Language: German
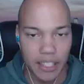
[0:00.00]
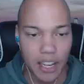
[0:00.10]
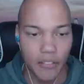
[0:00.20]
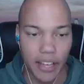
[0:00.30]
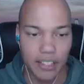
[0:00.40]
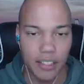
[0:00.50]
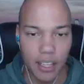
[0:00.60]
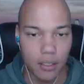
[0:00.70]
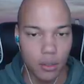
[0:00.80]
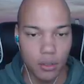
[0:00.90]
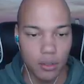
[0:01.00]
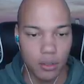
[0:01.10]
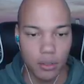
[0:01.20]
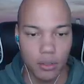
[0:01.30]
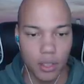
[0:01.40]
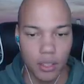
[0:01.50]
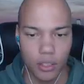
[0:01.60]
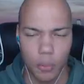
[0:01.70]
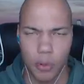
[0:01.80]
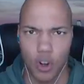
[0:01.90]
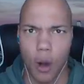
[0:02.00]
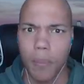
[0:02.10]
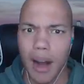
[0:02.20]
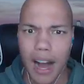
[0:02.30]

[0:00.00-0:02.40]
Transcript: Kill wegsnackt und den ich noch bekommen